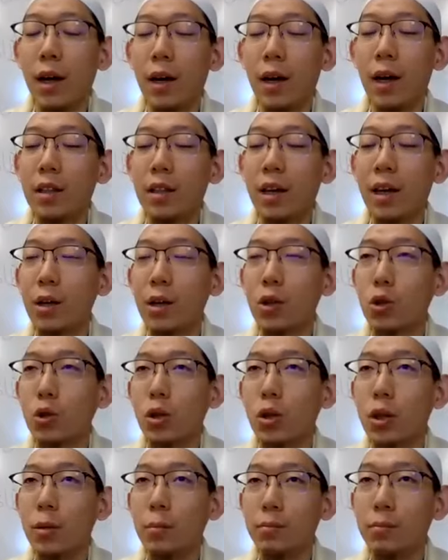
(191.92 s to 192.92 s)
啊，他也
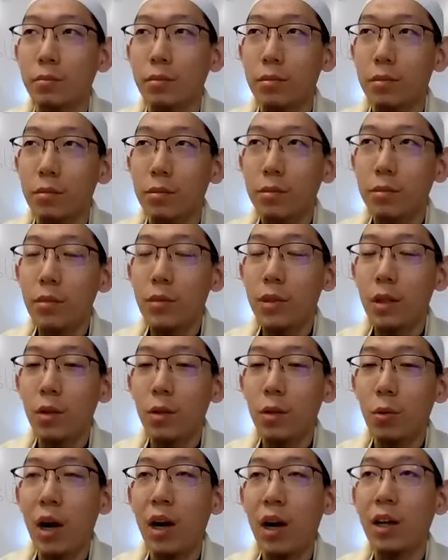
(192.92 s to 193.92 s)
说。
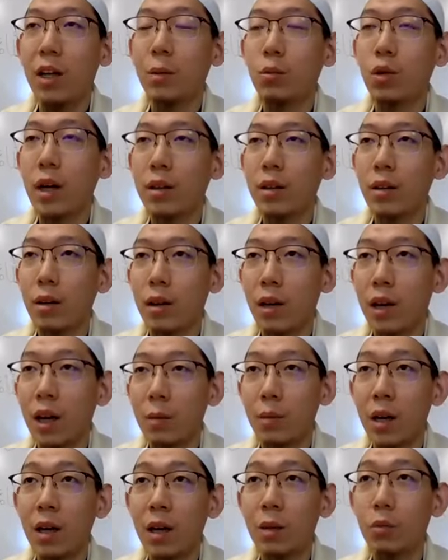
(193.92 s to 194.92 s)
瓦莱姆安 أ 拉
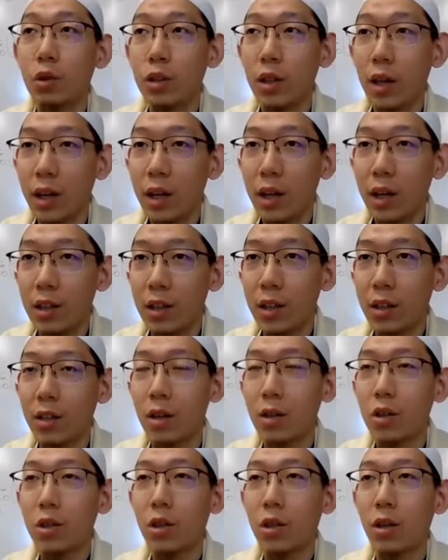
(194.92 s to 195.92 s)
ا 马哈 ه ما ع 您应
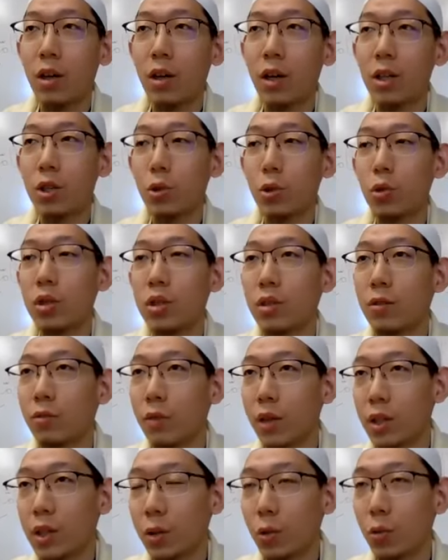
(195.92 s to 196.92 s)
当知道，阿拉是与
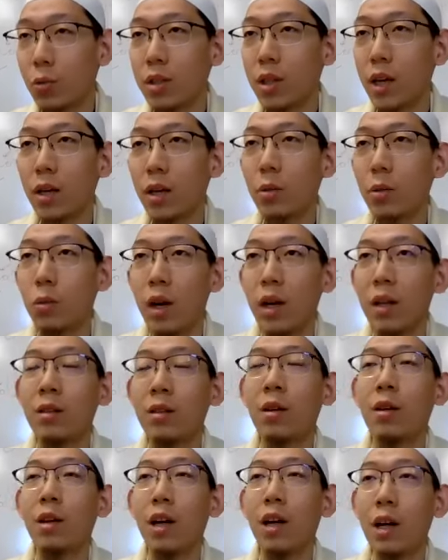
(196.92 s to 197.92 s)
敬畏者同在的。我
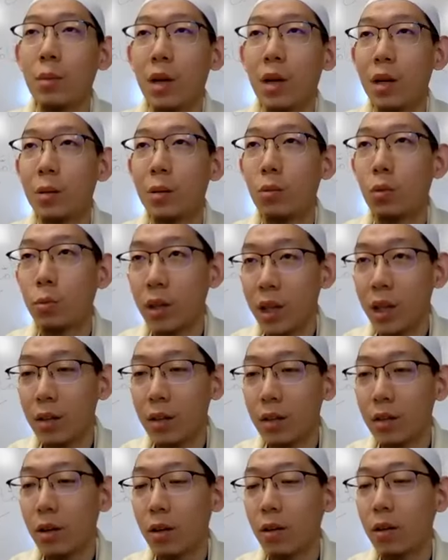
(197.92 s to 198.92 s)
أن الله ما علم م ي ن
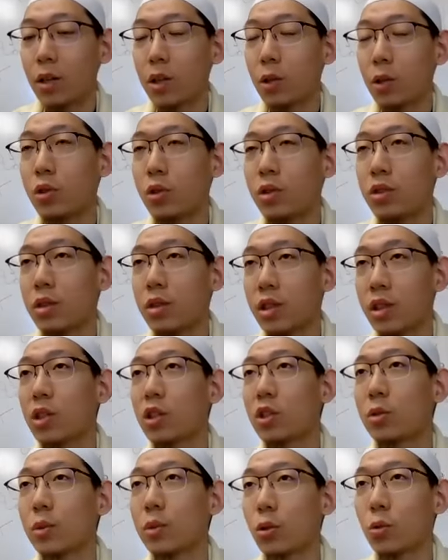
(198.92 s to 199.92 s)
ي 阿拉是与
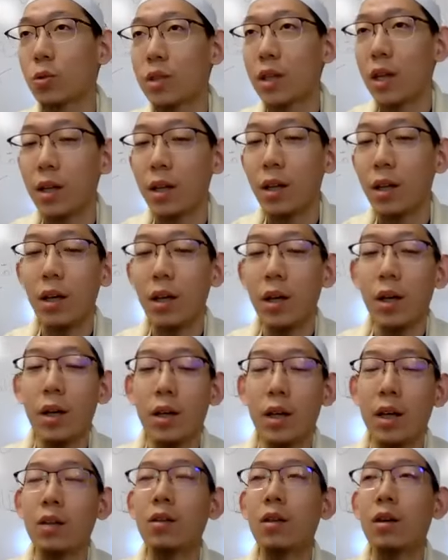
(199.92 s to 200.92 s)
信士们同在的。
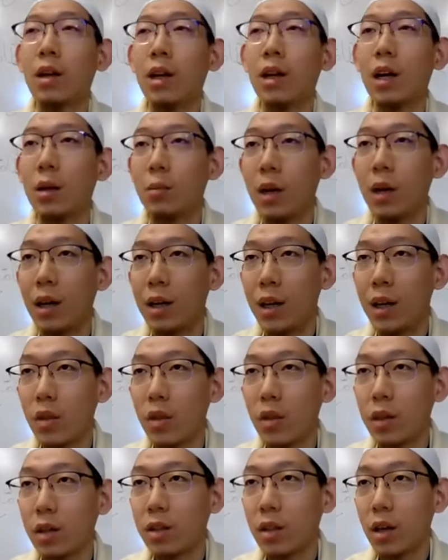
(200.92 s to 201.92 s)
因 ن الله ما على
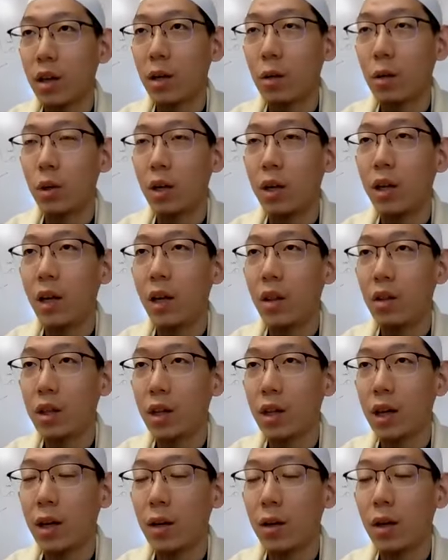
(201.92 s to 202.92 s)
الذين ت َ ح َ
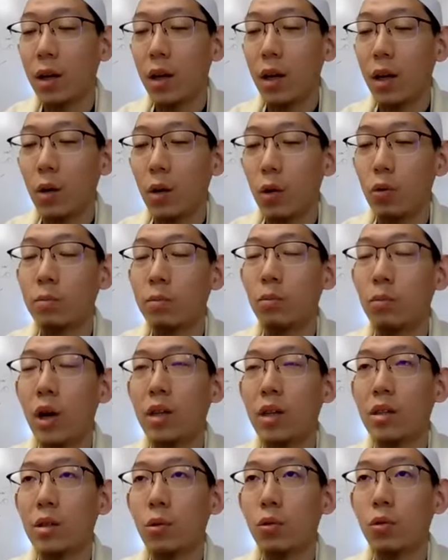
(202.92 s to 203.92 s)
我们穆
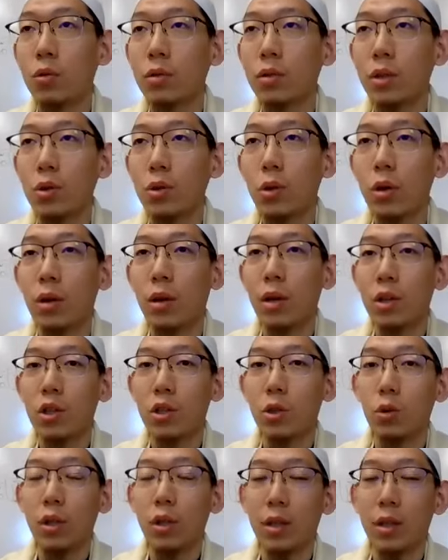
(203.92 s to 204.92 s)
斯林的确要阿拉
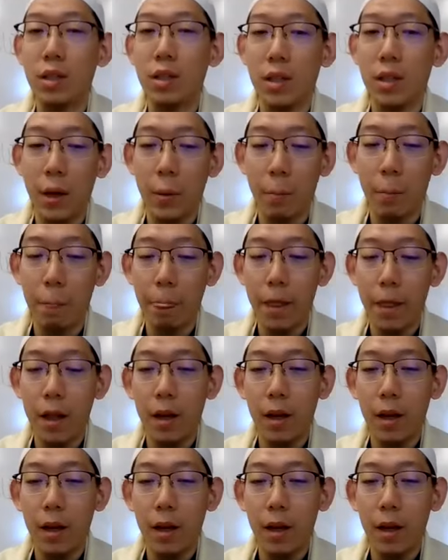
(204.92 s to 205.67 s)
是与那些